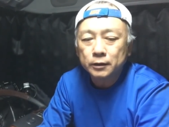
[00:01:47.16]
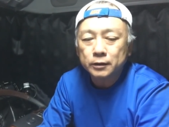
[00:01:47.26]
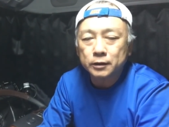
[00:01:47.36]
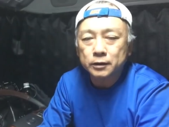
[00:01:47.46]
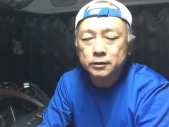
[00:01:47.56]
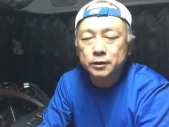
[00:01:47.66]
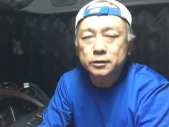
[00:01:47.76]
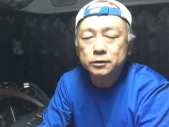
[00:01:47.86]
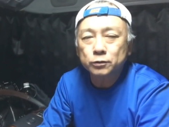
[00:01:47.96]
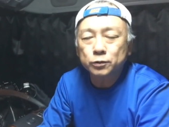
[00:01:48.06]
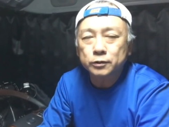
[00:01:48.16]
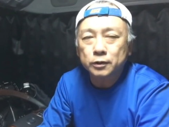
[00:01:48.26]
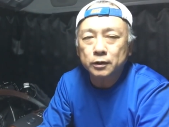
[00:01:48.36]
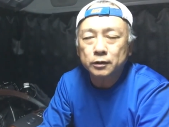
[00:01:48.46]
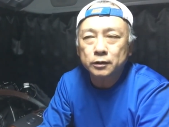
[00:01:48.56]
え写真を撮っ
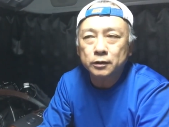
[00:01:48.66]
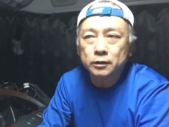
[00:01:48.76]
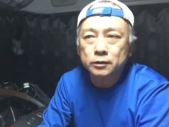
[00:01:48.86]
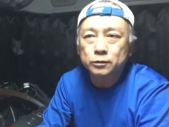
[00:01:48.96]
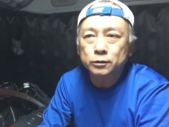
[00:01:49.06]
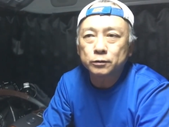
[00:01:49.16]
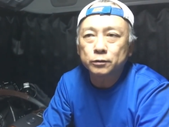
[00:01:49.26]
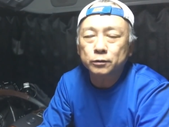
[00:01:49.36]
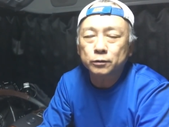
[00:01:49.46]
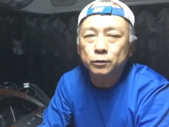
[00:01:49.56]
てね、えそれを